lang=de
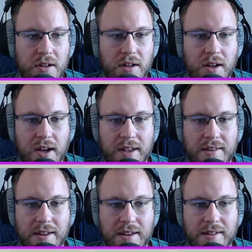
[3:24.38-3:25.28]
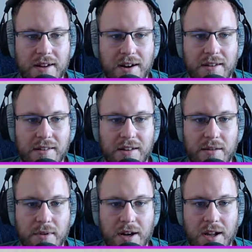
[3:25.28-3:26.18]
Restliche Sachen sind
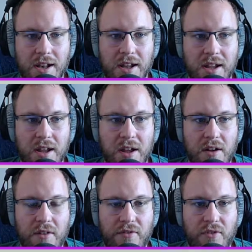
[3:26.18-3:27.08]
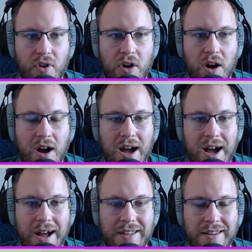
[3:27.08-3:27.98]
aber alle
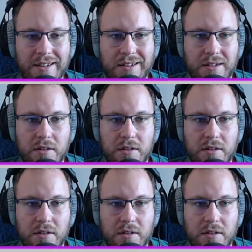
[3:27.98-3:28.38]
vorhanden.